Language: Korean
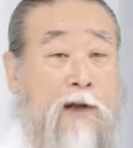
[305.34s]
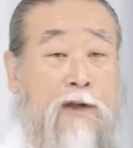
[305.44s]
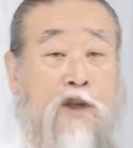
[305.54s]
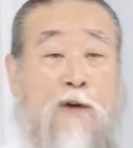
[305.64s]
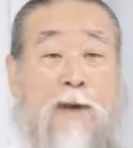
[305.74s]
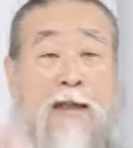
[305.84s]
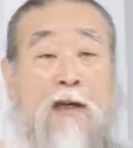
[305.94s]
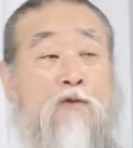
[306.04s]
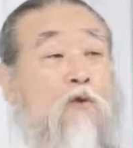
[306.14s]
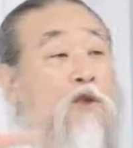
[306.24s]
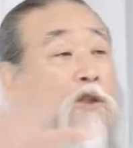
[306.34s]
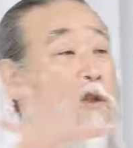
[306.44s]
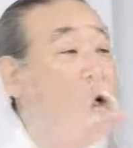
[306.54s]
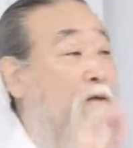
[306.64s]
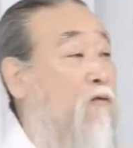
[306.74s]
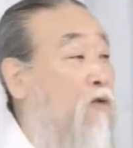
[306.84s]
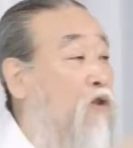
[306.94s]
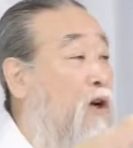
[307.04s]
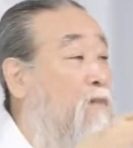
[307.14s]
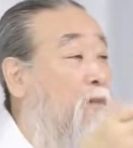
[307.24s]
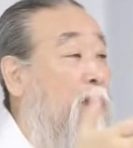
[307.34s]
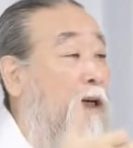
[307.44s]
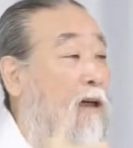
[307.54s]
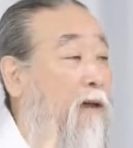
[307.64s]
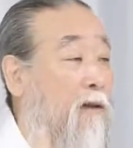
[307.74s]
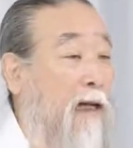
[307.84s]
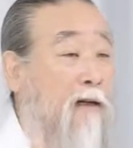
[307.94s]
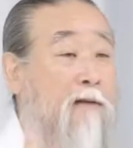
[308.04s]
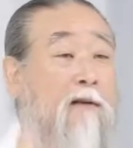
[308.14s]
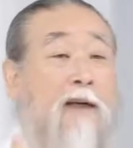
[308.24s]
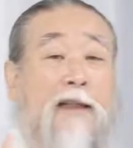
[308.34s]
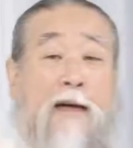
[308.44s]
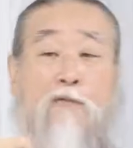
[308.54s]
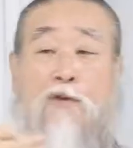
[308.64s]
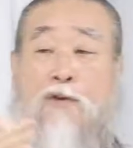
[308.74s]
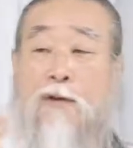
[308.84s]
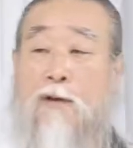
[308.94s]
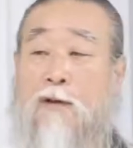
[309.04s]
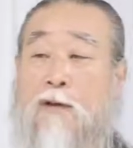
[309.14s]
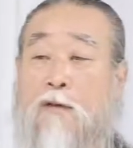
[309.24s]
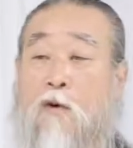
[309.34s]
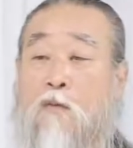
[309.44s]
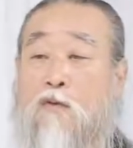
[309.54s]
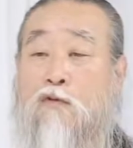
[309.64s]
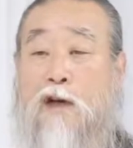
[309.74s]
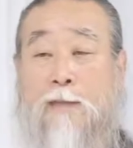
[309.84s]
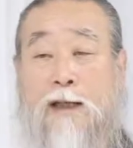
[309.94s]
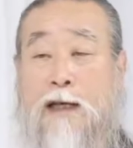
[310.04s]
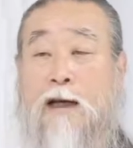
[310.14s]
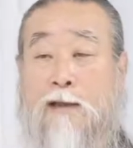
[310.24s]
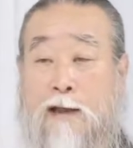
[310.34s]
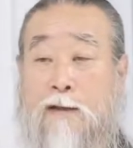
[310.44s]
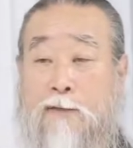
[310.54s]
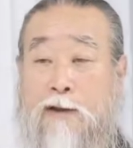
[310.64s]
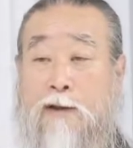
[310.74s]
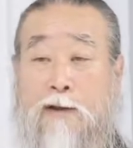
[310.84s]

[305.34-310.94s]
저마다 소질을 가지고 전부 다 나를 거기에 담궈서 공부를 하며 자란 사람들이